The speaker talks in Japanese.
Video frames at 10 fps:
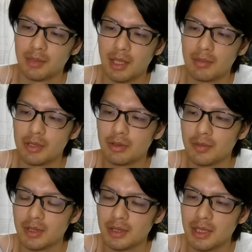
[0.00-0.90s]
まあ、かぶりの
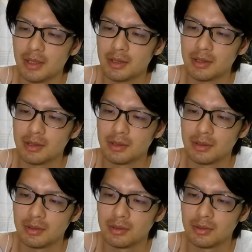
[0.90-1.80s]
フェス
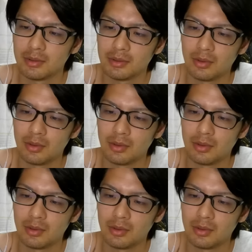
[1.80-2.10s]
弦